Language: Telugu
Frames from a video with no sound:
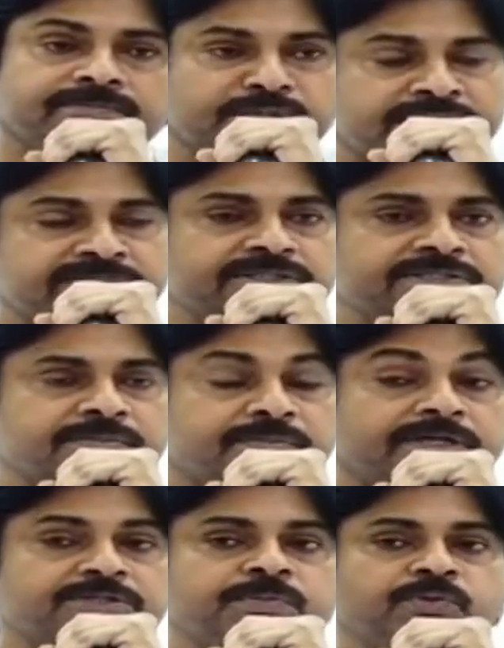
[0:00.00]
దయచేసి
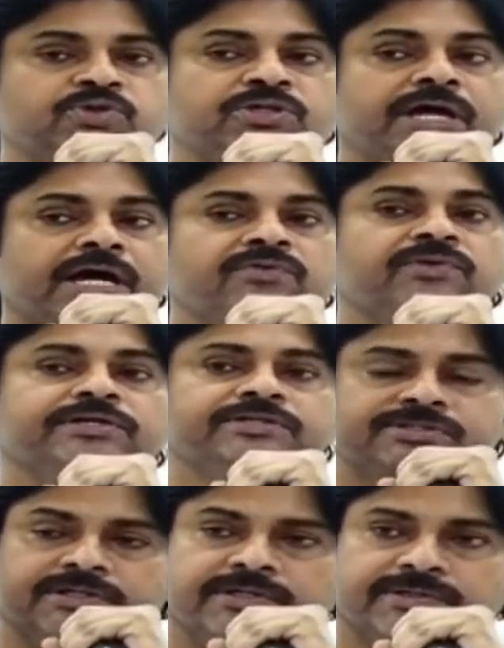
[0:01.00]
మనస్ఫూర్తిగా
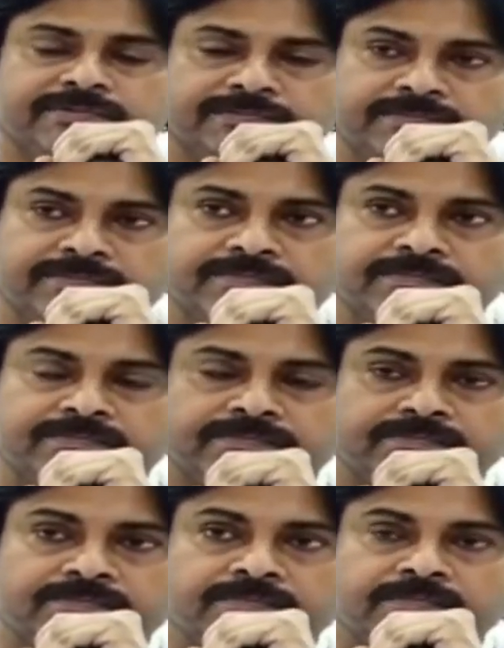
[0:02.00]
ఆహ్వానించండి
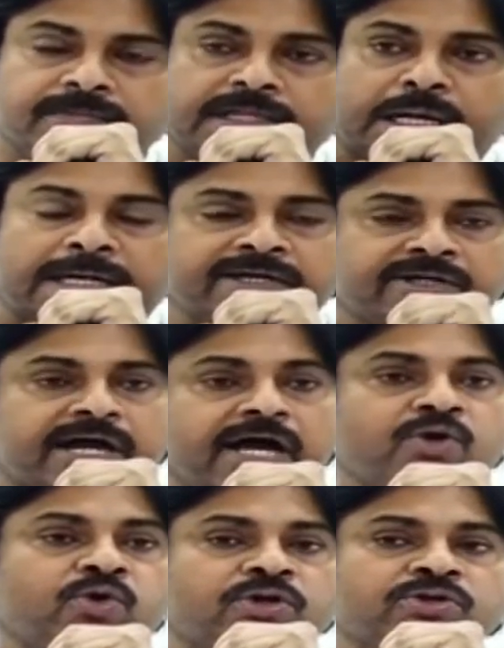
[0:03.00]
వాళ్ళు
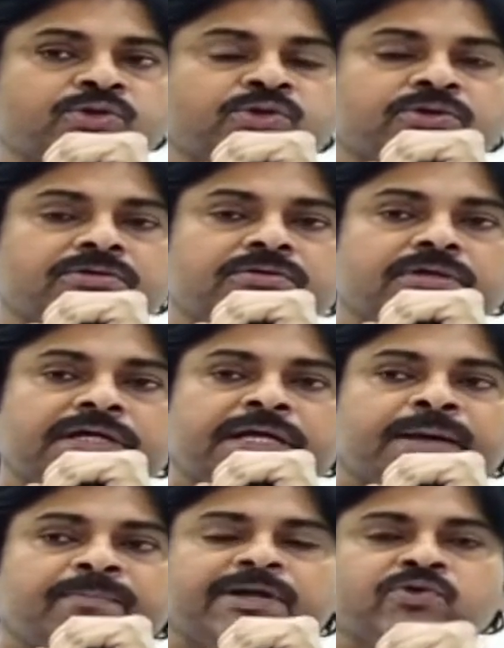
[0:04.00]
రాకూడదు
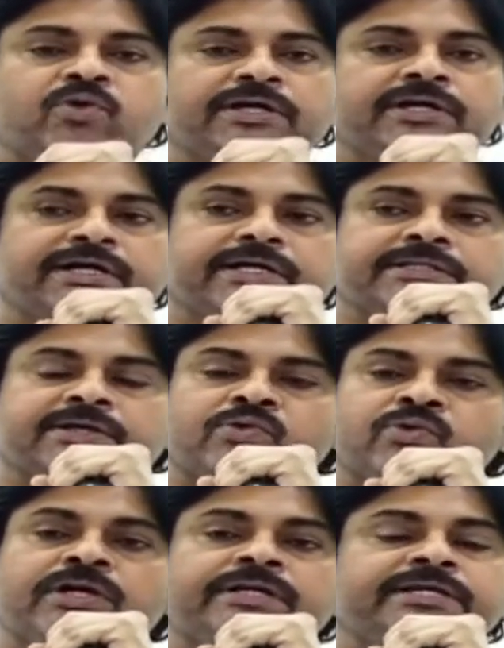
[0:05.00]
మనం కోట కట్టేద్దాం
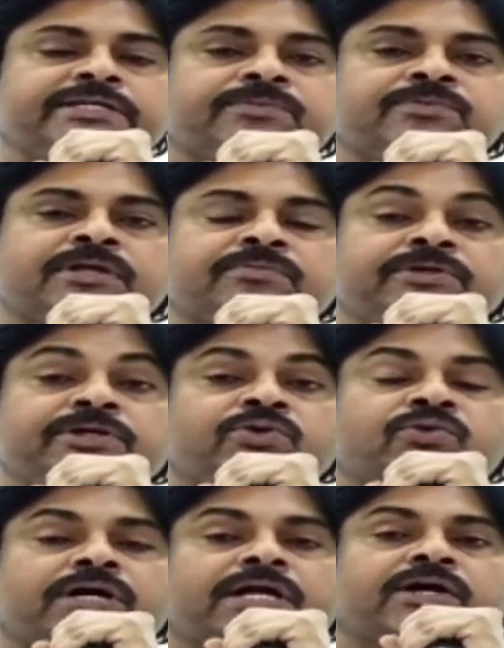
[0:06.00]
అనుకుంటే నేను చెప్తున్నా మీరు
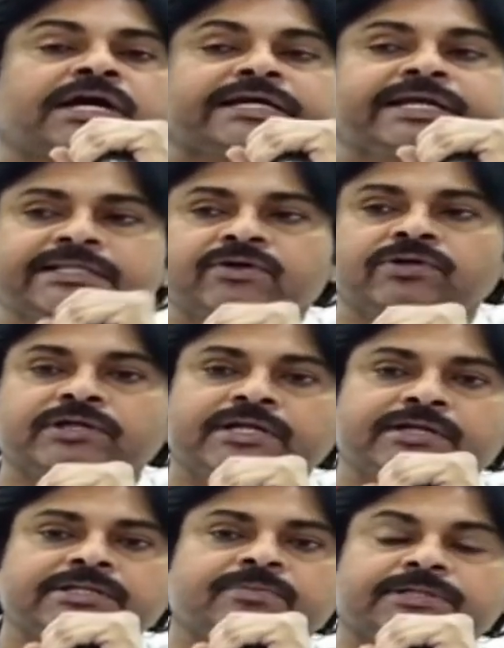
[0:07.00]
ఒకవేళ కట్టేద్దాం అంటే
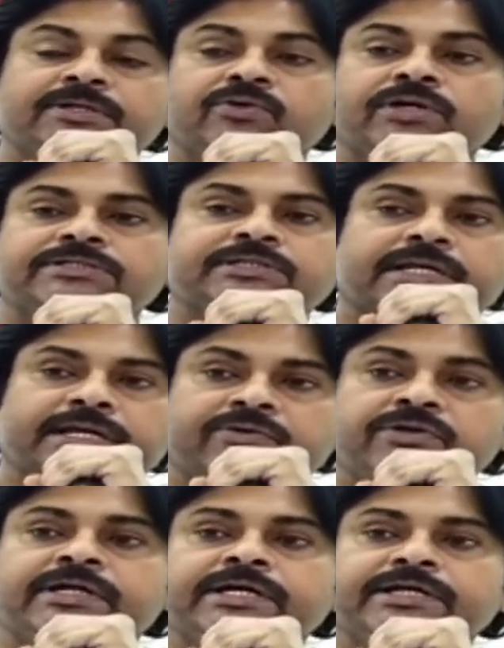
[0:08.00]
నేనైతే బదులు కొట్టేస్తాను అలా ఎవరిని